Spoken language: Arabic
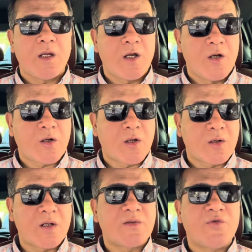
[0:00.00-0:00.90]
اللي
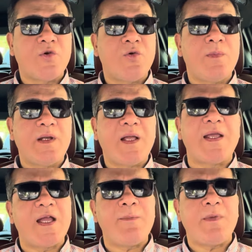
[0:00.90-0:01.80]
قررت في يوم من
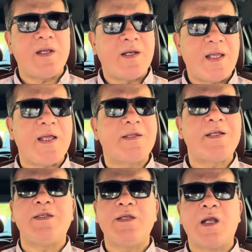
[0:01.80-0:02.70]
الايام ان هي
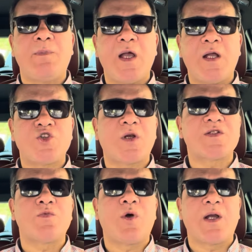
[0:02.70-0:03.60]
تدي قلبها
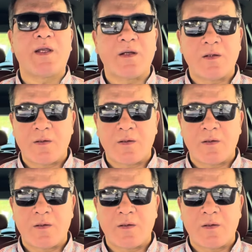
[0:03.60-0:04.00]
لشخص معين